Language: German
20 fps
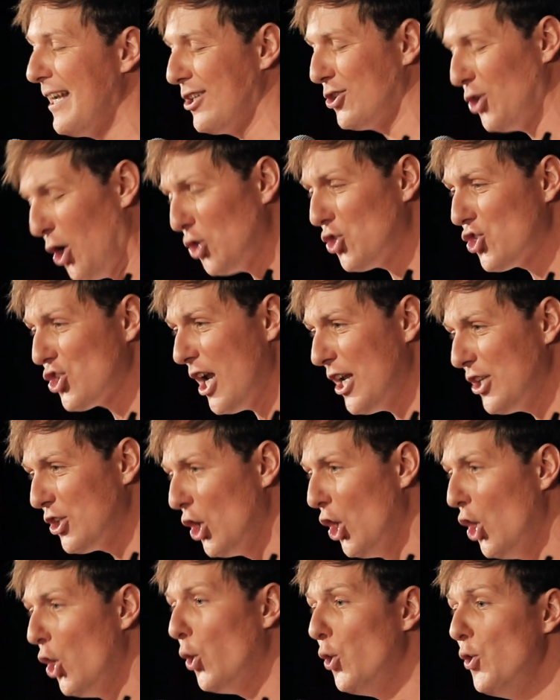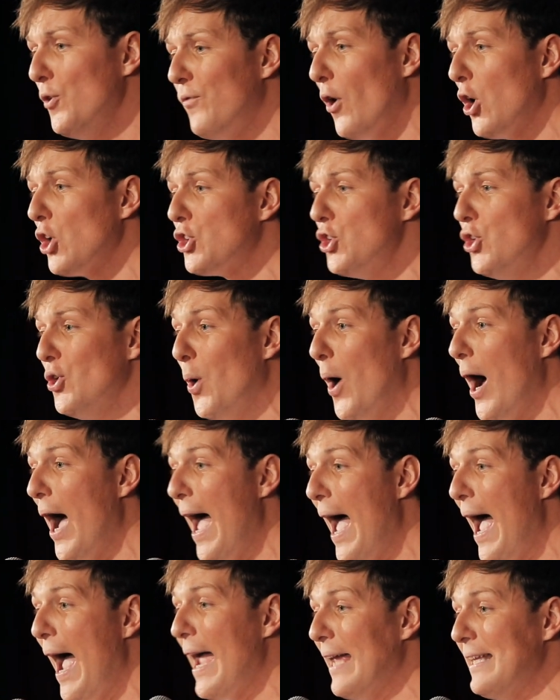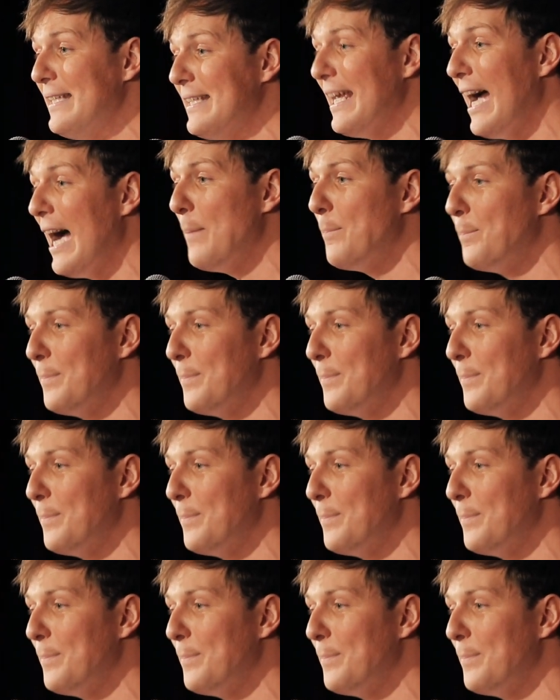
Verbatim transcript: nach Deutschland und wollten nur ein Jahr